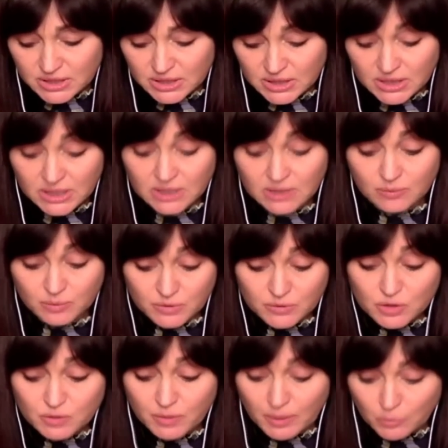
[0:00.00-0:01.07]
и
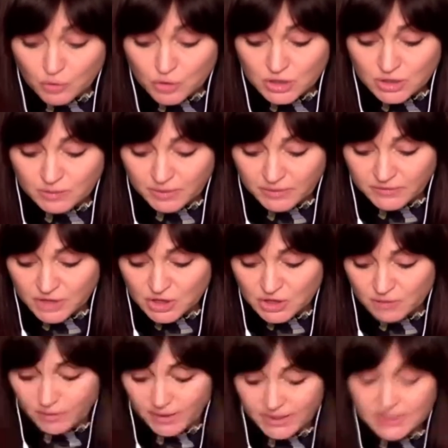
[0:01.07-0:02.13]
бывший помощник по внешней
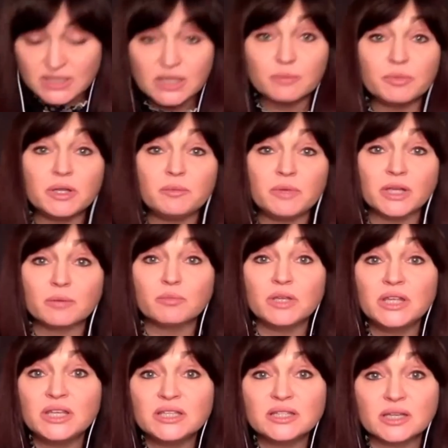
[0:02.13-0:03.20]
политике
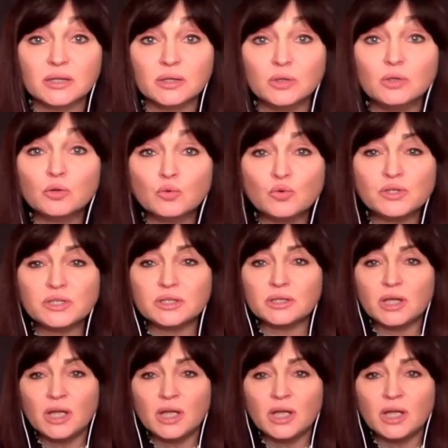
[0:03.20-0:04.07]
премьер-министра Грузии.